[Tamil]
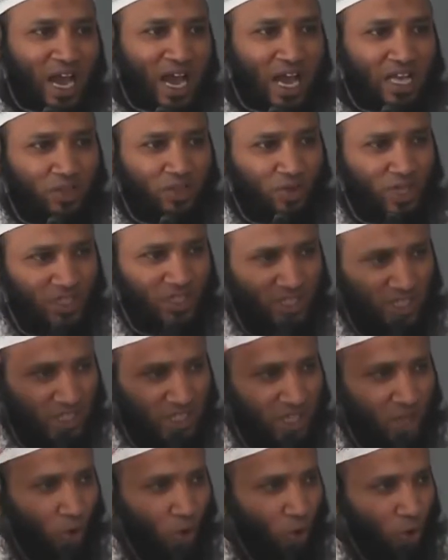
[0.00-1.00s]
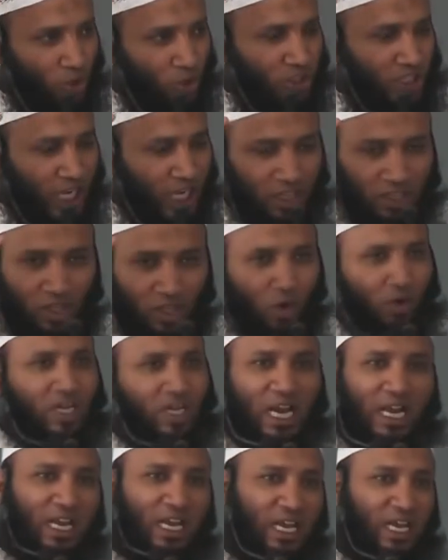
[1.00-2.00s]
அது வந்து ஒரு சிறந்த
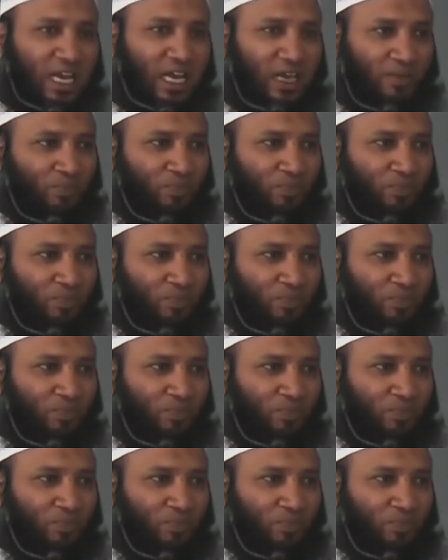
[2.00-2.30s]
ஒன்றல்ல